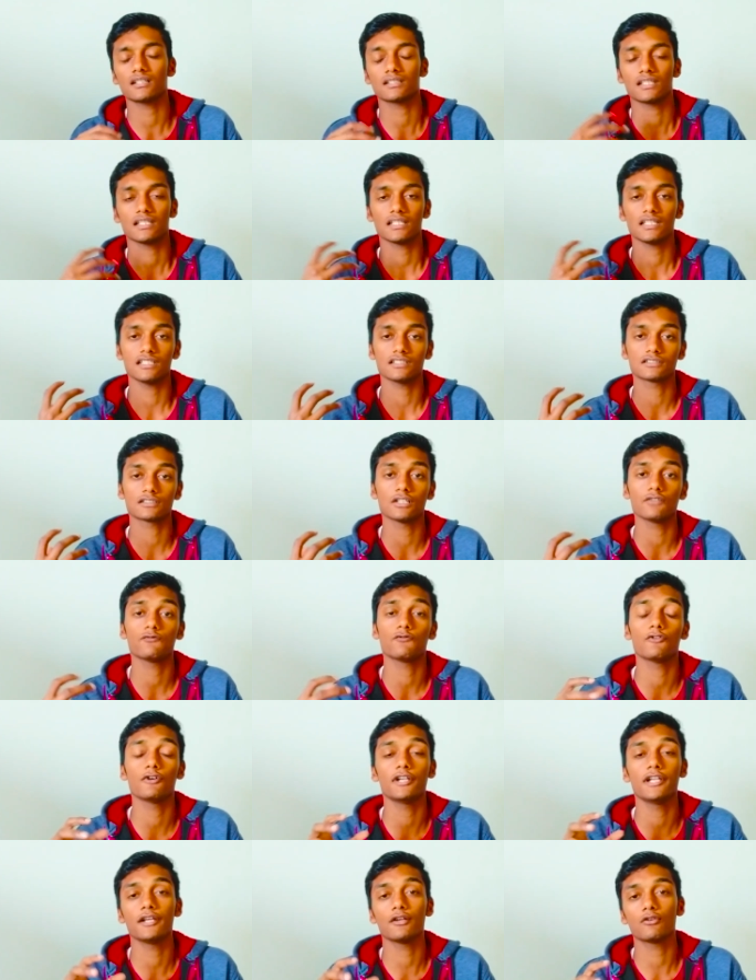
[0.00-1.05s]
करते हैं कि स्केप
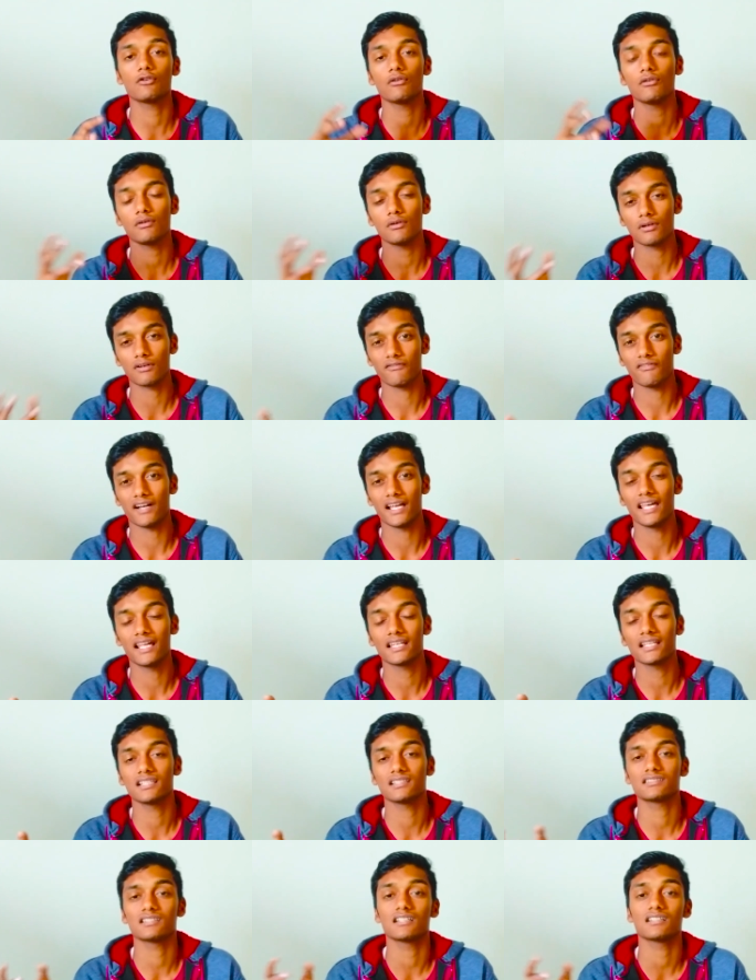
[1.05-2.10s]
फोल्डिंग को वायर
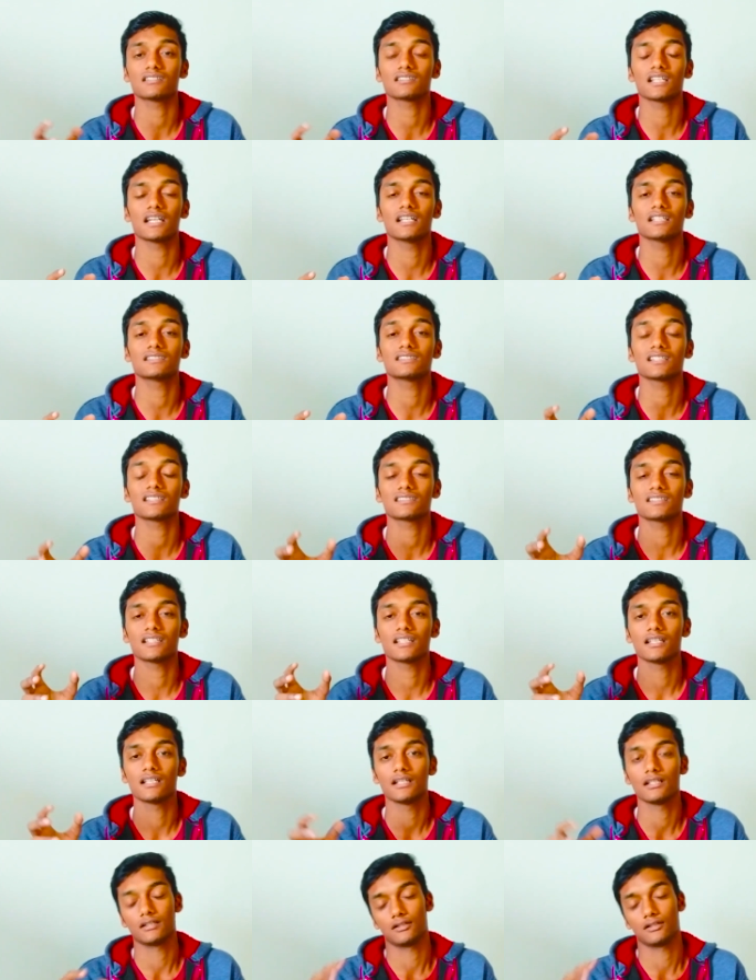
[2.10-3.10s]
की सहायता से